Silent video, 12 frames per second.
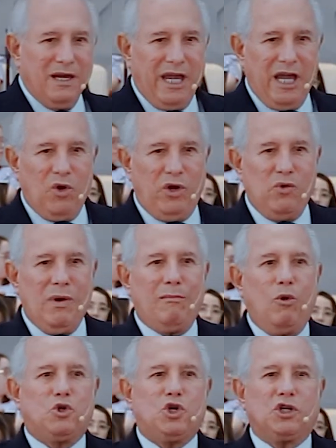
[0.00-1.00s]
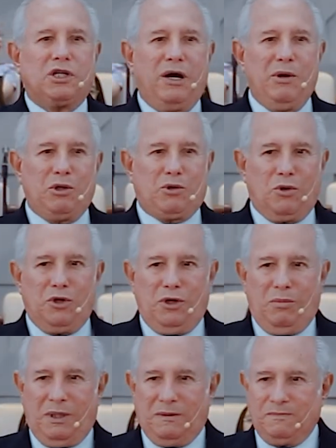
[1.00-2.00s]
Reuniu a multidão em torno
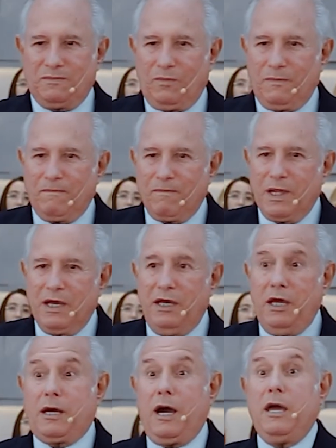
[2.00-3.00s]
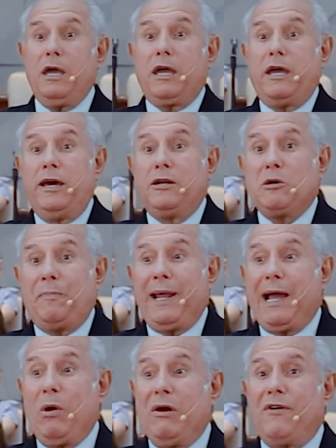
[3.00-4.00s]
de mim e encarreguei eles de
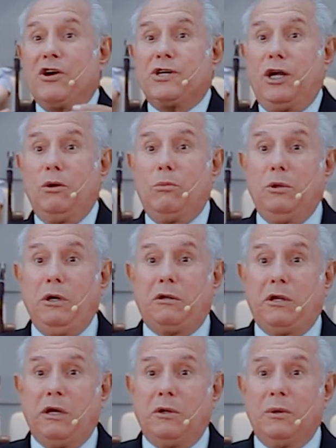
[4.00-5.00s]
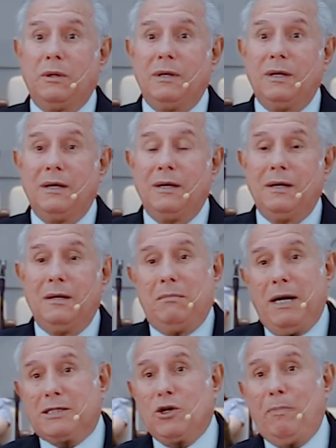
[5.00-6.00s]
pregar o evangelho no mundo inteiro.
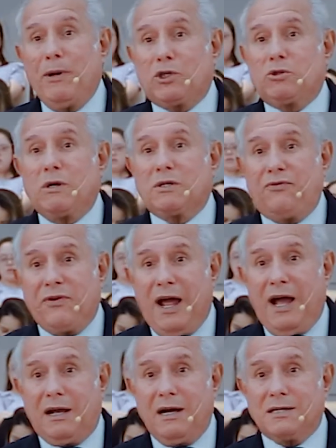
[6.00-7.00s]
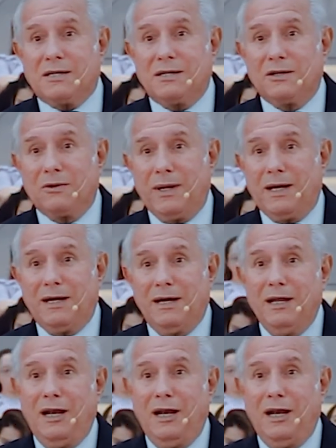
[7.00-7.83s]
Mas são pessoas fracas, não é?